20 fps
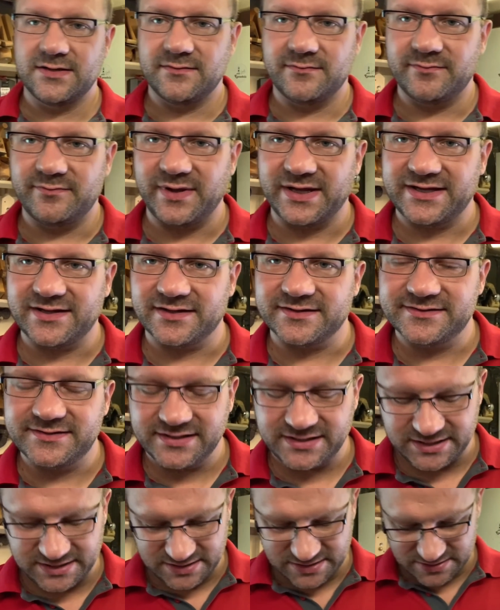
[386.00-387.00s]
Becher
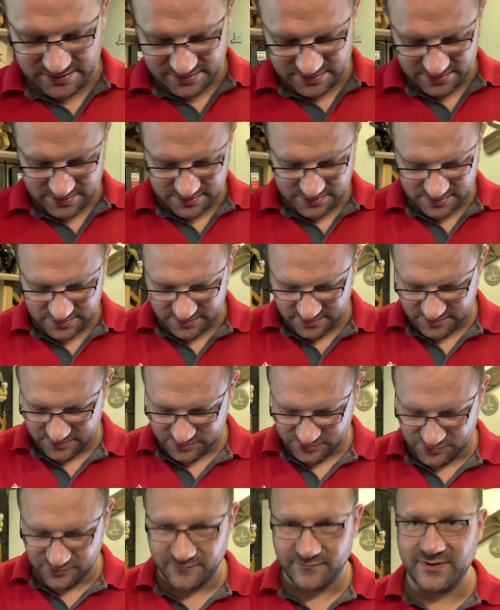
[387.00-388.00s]
Tee
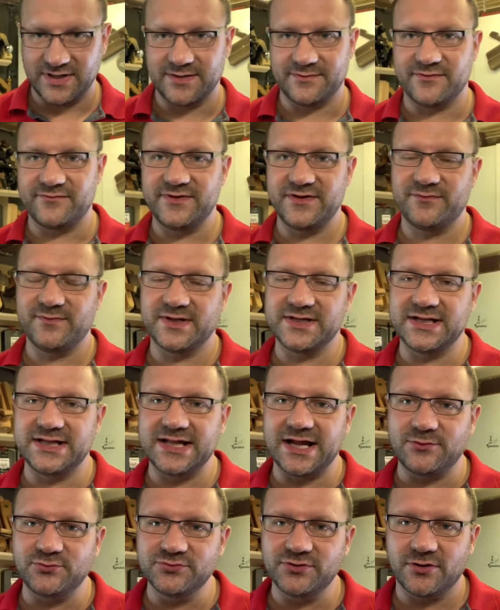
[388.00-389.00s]
schon fertig. Wie ist meine
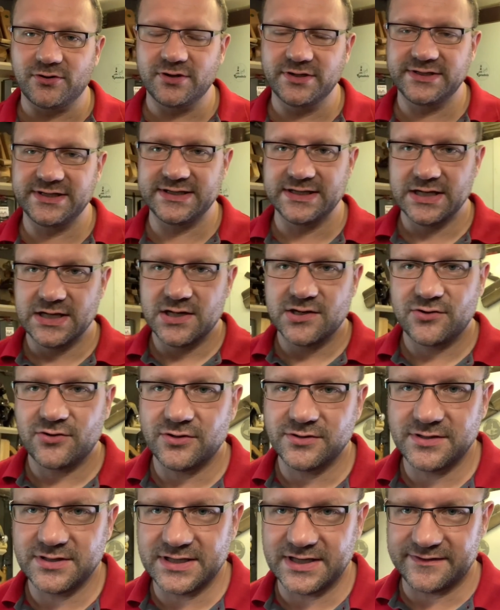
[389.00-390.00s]
Laune heute?
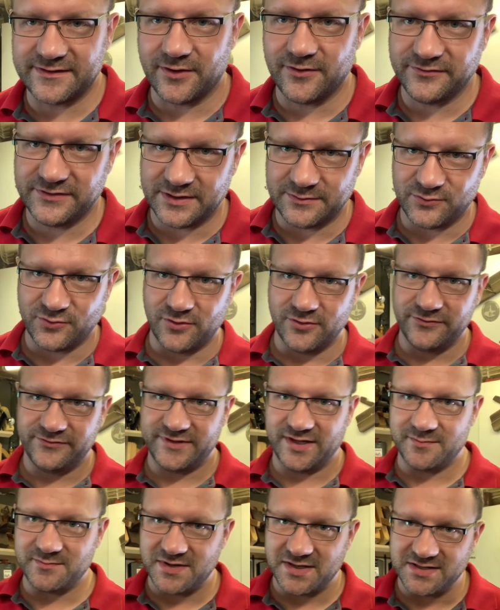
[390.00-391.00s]
Könnt ihr jetzt auch seit neuestem
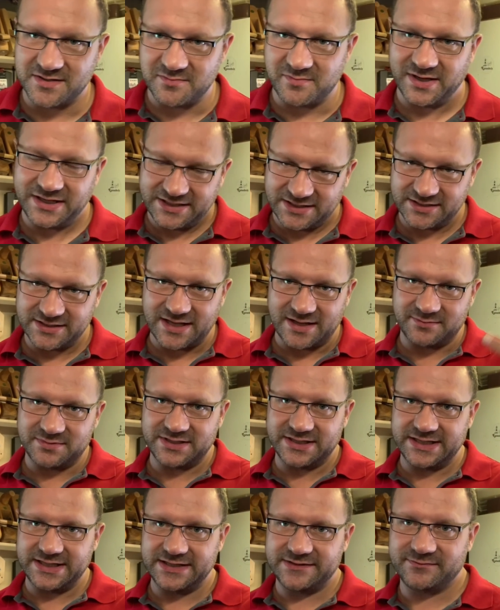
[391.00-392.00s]
an meinen Bechern
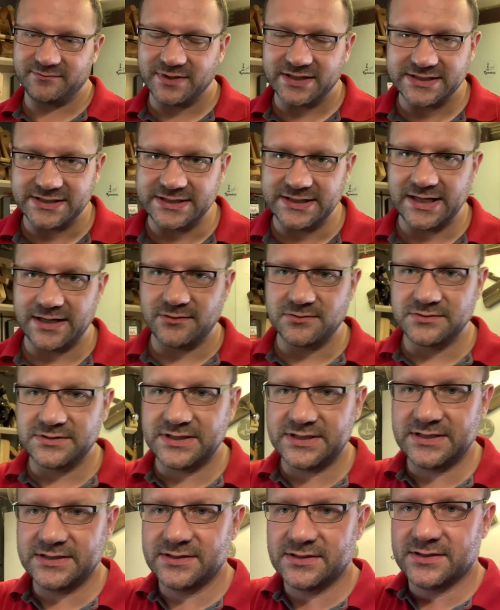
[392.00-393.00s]
ablesen, meine
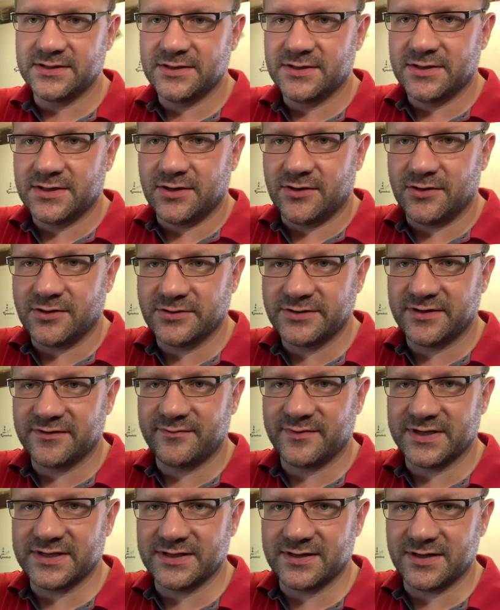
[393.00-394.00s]
Laune. Heute ist
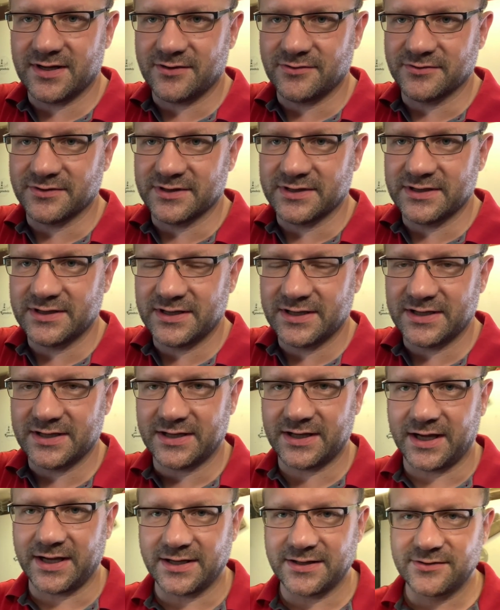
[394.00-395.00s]
meine Laune
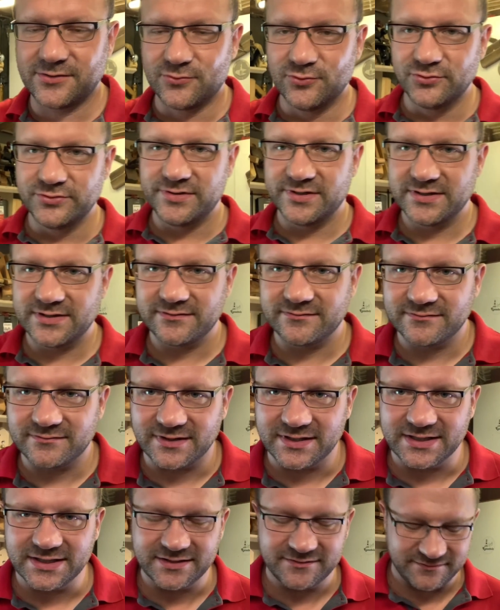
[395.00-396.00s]
recht gut,
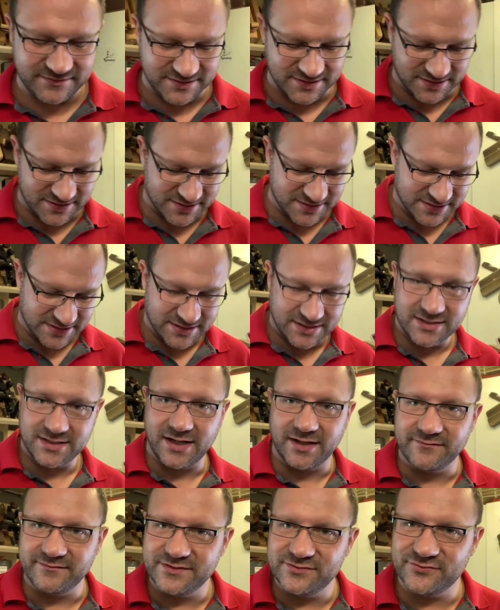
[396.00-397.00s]
weil ich wieder
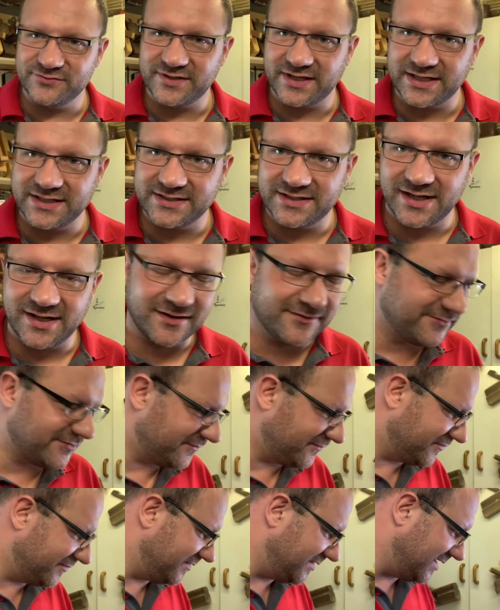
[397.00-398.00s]
ein Video drehen darf und
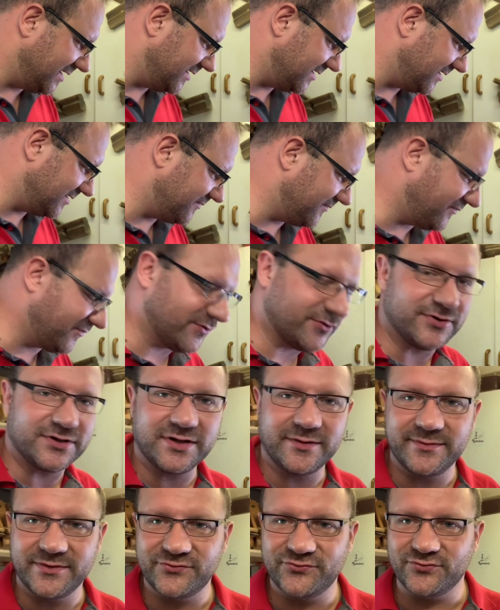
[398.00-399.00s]
von daher freue
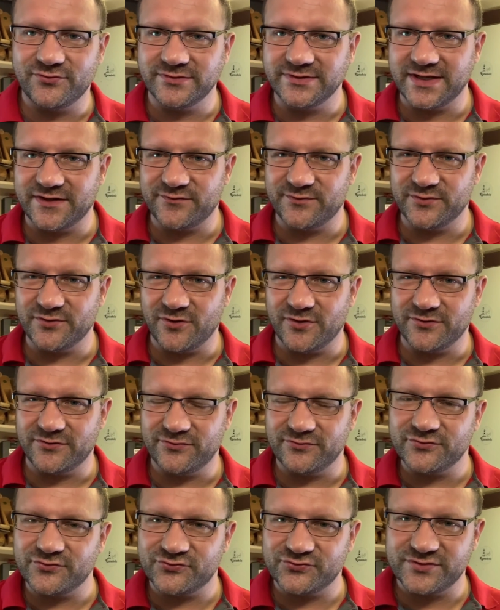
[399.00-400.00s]
ich mich schon, das mit euch
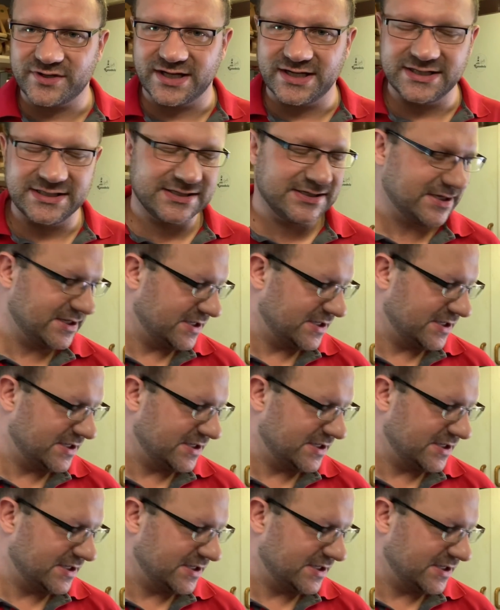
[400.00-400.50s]
zu gestalten.